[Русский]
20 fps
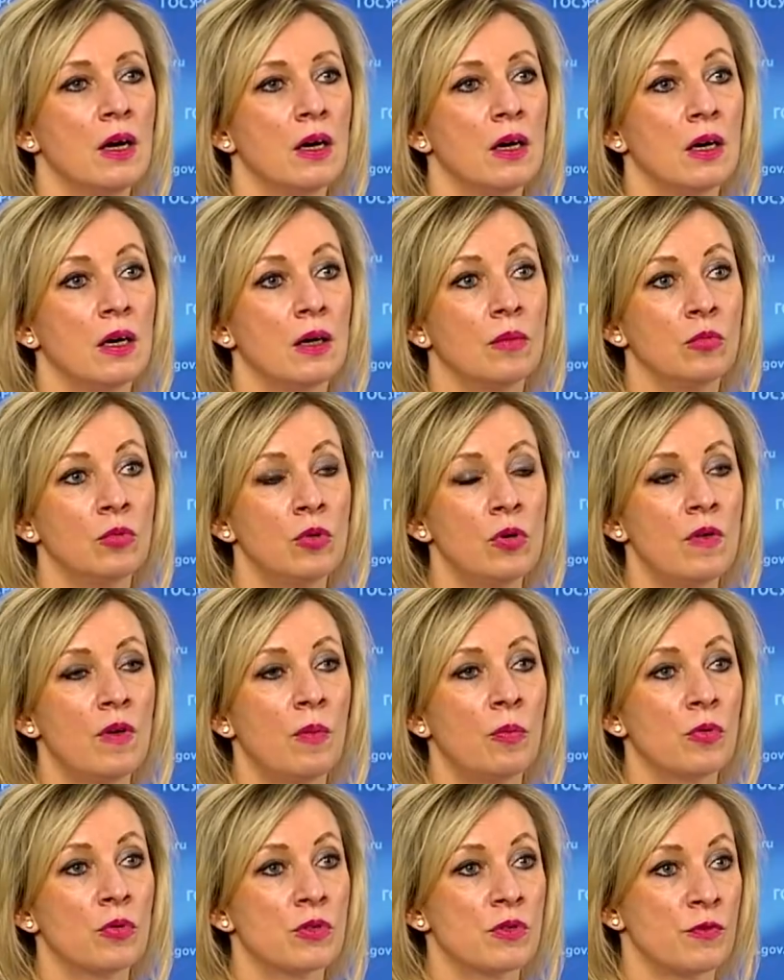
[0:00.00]
А, много
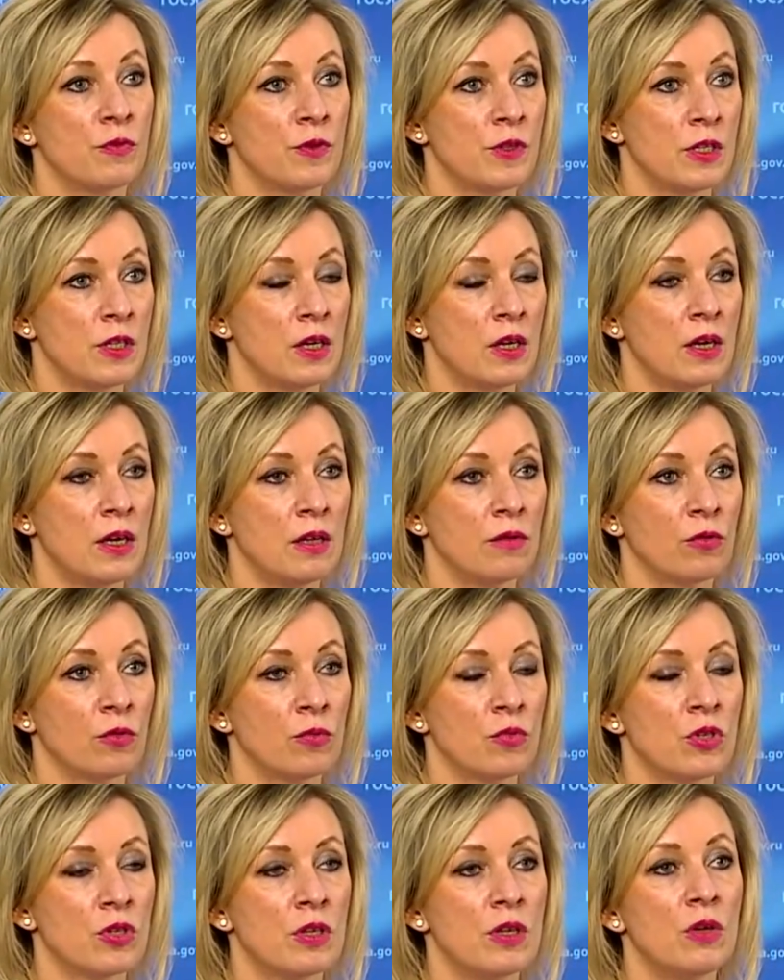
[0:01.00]
вопросов возникает, в
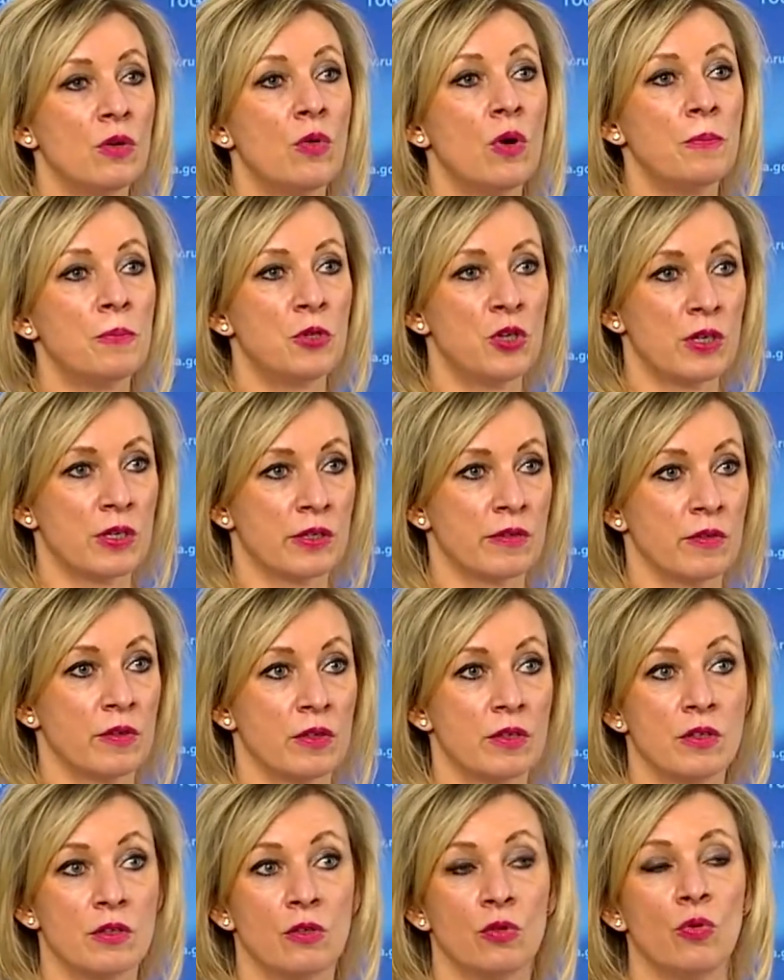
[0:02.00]
том числе и у общественности.